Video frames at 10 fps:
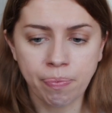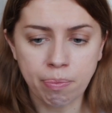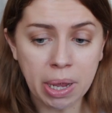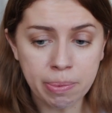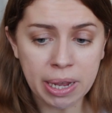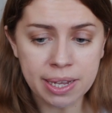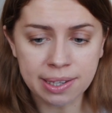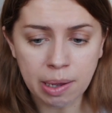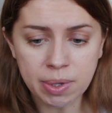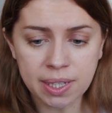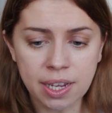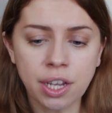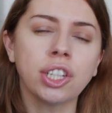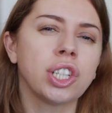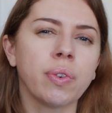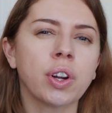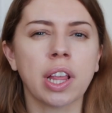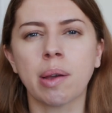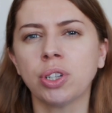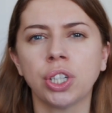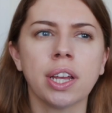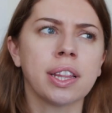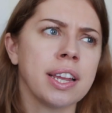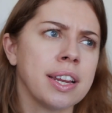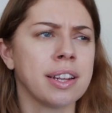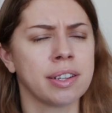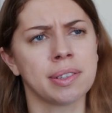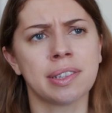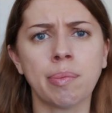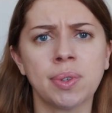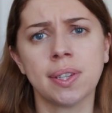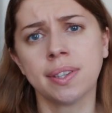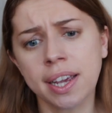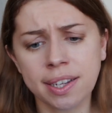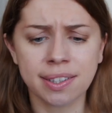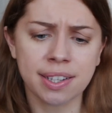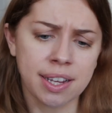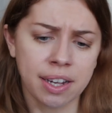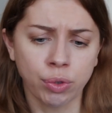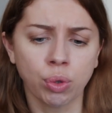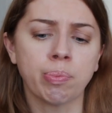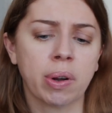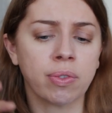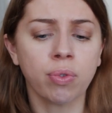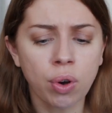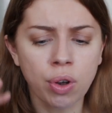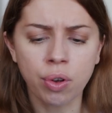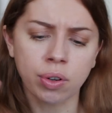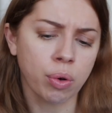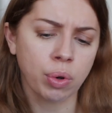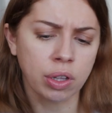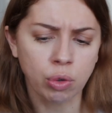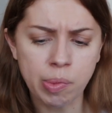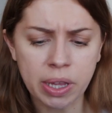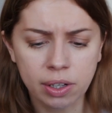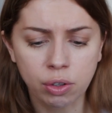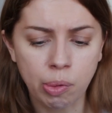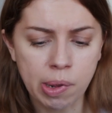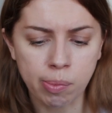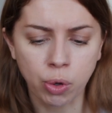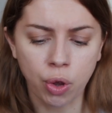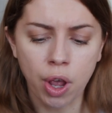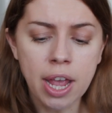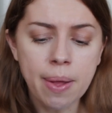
мои записи, и четвертое обычно это или записи секции, или вот тут портфолио, какой-то документ, на котором я работаю.